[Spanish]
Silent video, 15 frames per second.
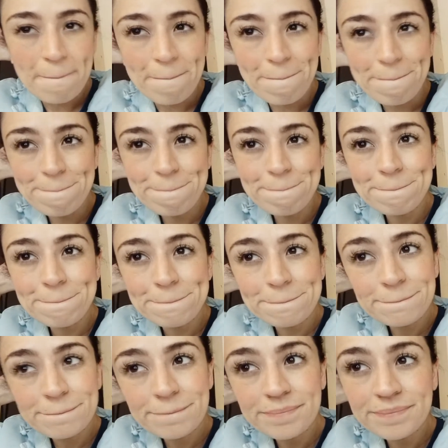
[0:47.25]

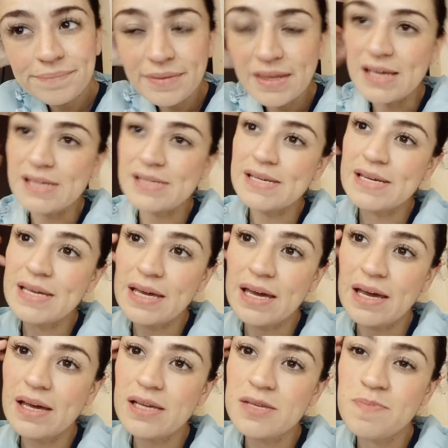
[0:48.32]
Mm, así
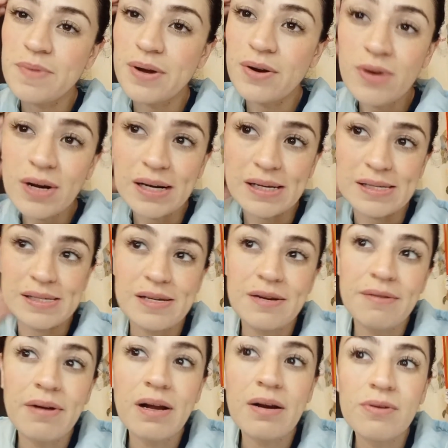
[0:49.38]
que espero que les
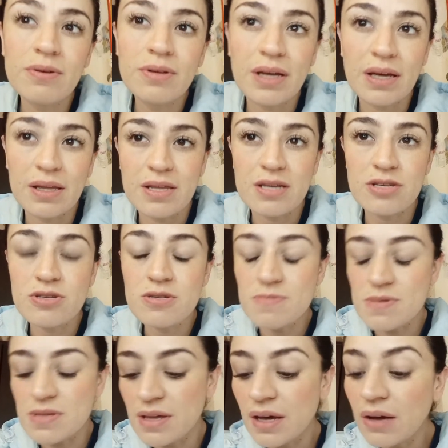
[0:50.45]
sirva algo de, de esos
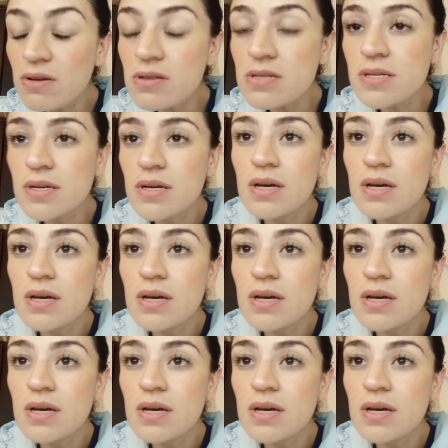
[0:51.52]
videos